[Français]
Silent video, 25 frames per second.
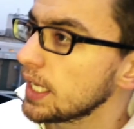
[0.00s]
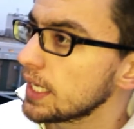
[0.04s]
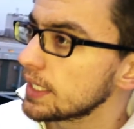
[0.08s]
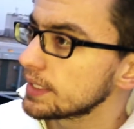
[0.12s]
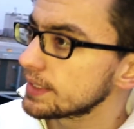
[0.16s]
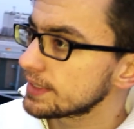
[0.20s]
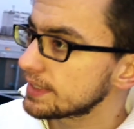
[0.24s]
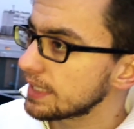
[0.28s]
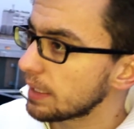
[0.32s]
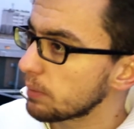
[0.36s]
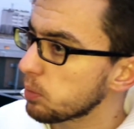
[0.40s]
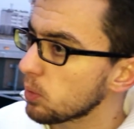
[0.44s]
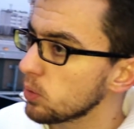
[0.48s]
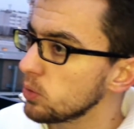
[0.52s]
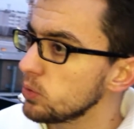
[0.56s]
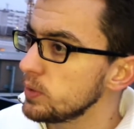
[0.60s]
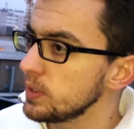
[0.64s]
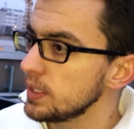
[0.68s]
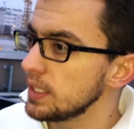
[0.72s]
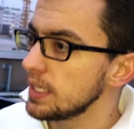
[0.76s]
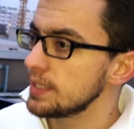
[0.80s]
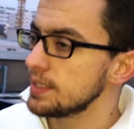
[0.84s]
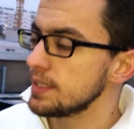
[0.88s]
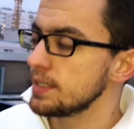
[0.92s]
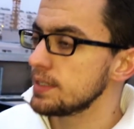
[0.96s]
C'est un produit de
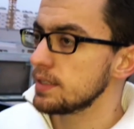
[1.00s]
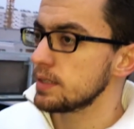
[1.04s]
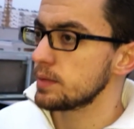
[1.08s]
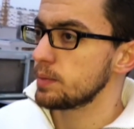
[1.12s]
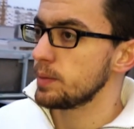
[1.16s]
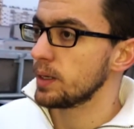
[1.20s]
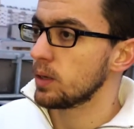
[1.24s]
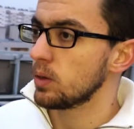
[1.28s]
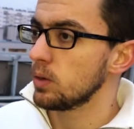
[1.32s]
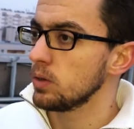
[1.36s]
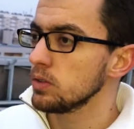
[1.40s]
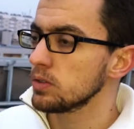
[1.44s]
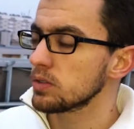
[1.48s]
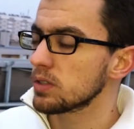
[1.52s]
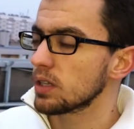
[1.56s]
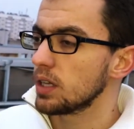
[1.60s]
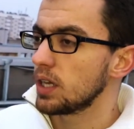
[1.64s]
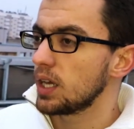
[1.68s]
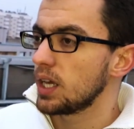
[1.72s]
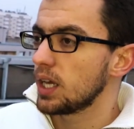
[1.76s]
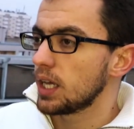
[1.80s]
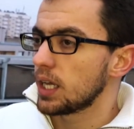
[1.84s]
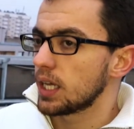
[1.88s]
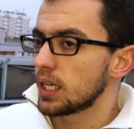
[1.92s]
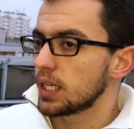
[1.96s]
la désespérance
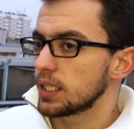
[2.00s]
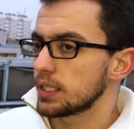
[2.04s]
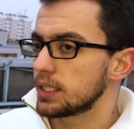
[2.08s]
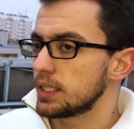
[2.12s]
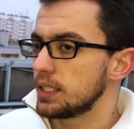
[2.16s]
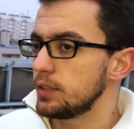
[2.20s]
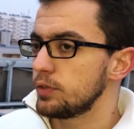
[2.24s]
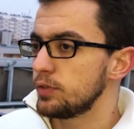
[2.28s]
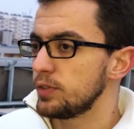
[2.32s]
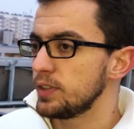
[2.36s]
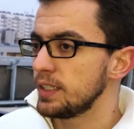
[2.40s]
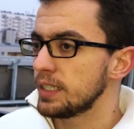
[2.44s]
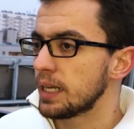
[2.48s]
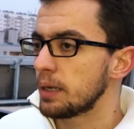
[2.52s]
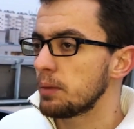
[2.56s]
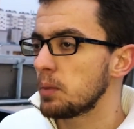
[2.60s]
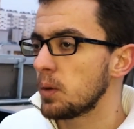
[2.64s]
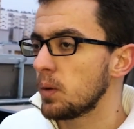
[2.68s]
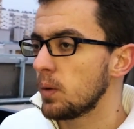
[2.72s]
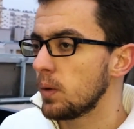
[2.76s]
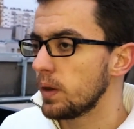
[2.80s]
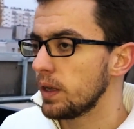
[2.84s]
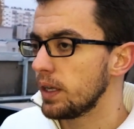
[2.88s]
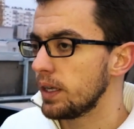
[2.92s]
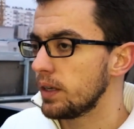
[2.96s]
et qui
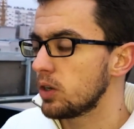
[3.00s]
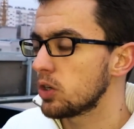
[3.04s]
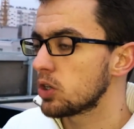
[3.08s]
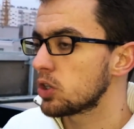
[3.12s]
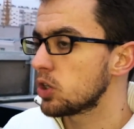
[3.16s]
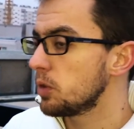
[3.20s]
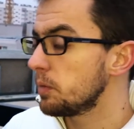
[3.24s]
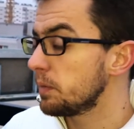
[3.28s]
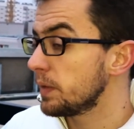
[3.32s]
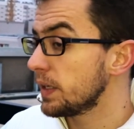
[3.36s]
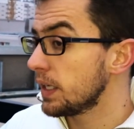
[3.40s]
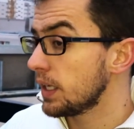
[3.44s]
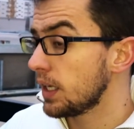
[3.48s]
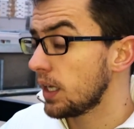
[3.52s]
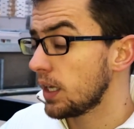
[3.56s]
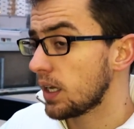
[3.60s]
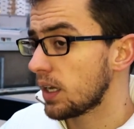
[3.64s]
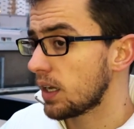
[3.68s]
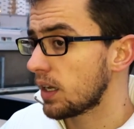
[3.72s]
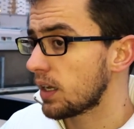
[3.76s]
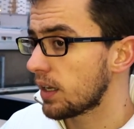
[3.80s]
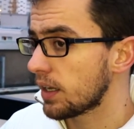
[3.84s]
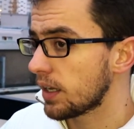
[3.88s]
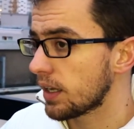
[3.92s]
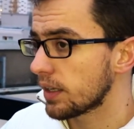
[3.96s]
finalement est euh, commun
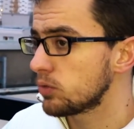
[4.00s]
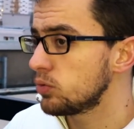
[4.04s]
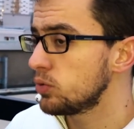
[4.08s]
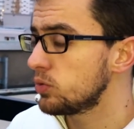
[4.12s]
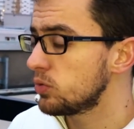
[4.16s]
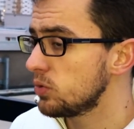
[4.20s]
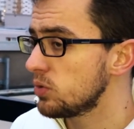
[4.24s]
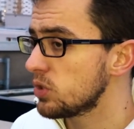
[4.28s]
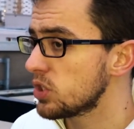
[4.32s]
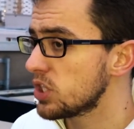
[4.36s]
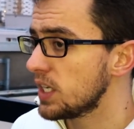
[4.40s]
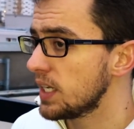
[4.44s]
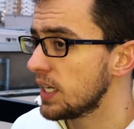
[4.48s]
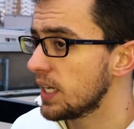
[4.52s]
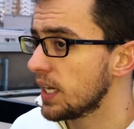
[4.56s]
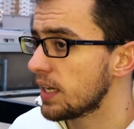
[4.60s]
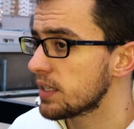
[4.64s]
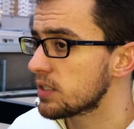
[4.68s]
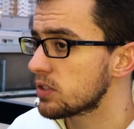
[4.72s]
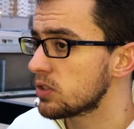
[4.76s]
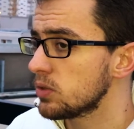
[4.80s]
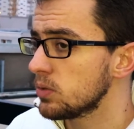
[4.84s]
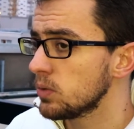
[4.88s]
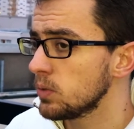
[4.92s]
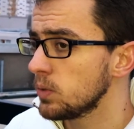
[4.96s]
à, toute une
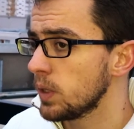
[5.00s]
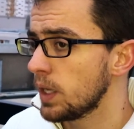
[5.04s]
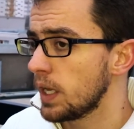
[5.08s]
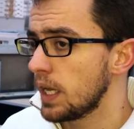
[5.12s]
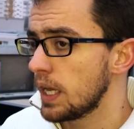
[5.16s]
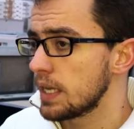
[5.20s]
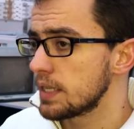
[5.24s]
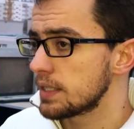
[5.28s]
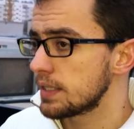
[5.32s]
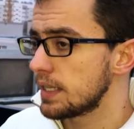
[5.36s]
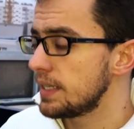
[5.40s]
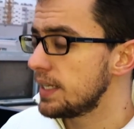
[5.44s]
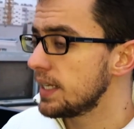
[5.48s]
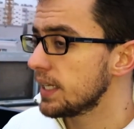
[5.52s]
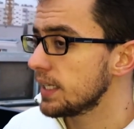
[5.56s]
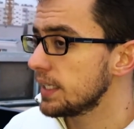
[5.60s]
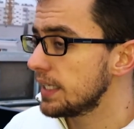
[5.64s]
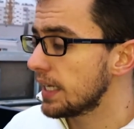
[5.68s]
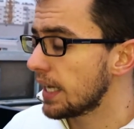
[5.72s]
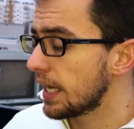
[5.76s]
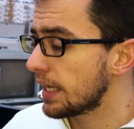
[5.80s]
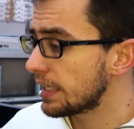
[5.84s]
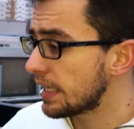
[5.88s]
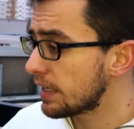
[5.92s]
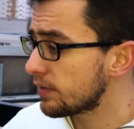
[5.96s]
génération. C'est-à-dire qu'il y
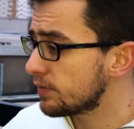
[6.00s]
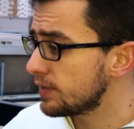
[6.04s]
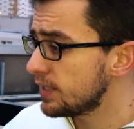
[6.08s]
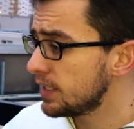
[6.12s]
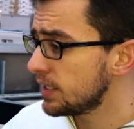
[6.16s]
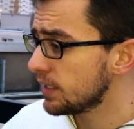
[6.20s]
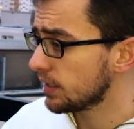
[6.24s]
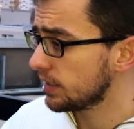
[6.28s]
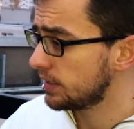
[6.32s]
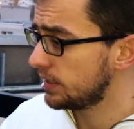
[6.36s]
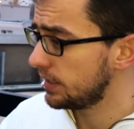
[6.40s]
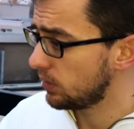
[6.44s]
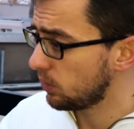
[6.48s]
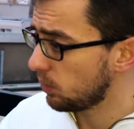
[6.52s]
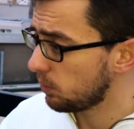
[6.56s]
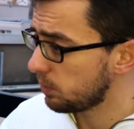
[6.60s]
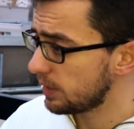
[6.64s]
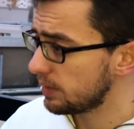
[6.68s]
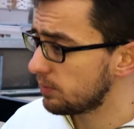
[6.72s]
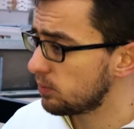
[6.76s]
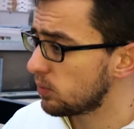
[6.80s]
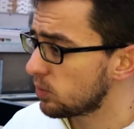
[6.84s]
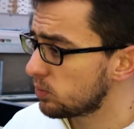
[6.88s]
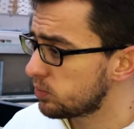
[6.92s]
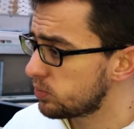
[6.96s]
a un avenir qui est
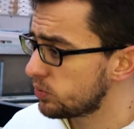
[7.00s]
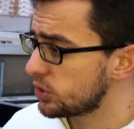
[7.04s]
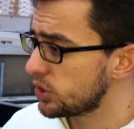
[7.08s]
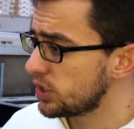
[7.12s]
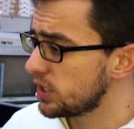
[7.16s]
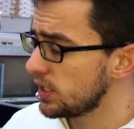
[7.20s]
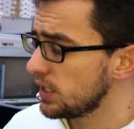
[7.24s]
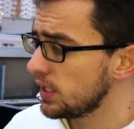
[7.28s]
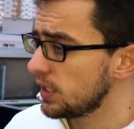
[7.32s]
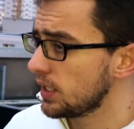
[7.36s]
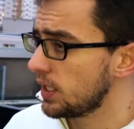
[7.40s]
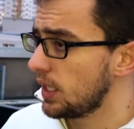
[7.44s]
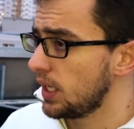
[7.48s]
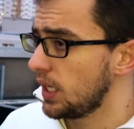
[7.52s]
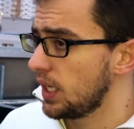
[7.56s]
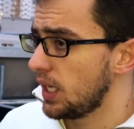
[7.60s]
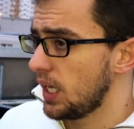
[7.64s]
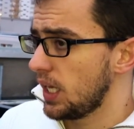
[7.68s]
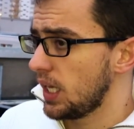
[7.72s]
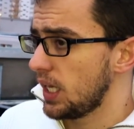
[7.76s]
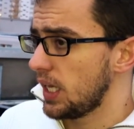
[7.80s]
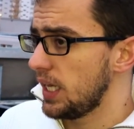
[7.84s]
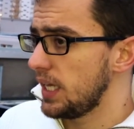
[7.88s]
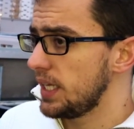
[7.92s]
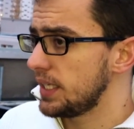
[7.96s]
complètement bouché
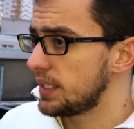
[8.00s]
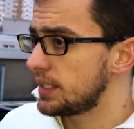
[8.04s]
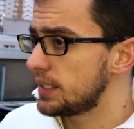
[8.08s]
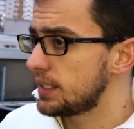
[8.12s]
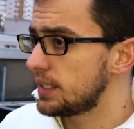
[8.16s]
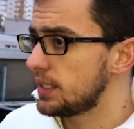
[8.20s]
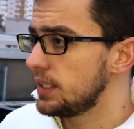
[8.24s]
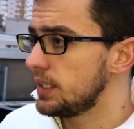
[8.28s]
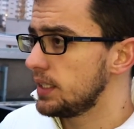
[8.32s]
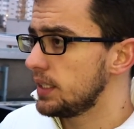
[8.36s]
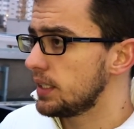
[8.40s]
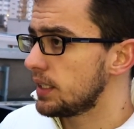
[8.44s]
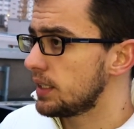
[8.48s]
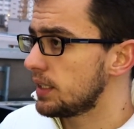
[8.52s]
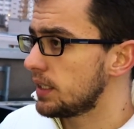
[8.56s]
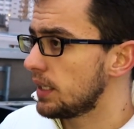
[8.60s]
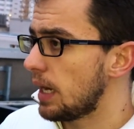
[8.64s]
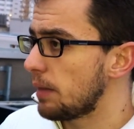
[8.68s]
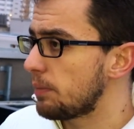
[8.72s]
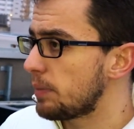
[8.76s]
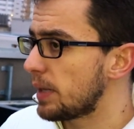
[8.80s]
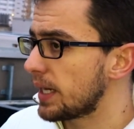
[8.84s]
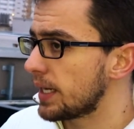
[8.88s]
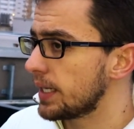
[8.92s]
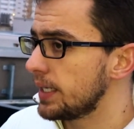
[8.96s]
et qui euh,
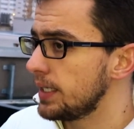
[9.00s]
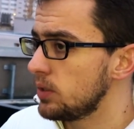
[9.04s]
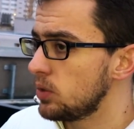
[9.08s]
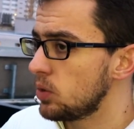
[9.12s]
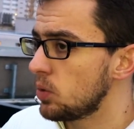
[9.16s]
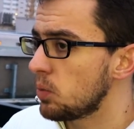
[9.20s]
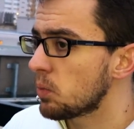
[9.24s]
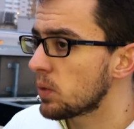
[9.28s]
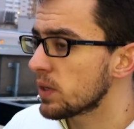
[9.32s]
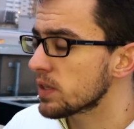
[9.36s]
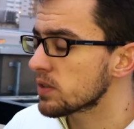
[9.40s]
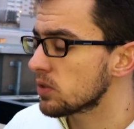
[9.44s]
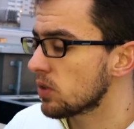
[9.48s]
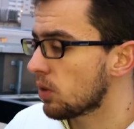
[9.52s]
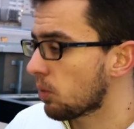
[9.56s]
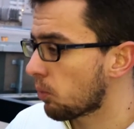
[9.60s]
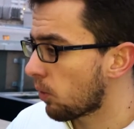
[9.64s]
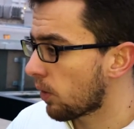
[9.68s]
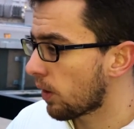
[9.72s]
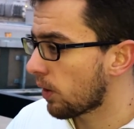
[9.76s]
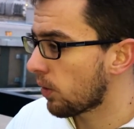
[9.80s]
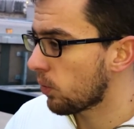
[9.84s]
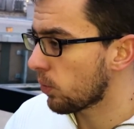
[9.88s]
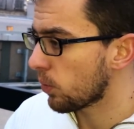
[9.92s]
apparaît de moins en moins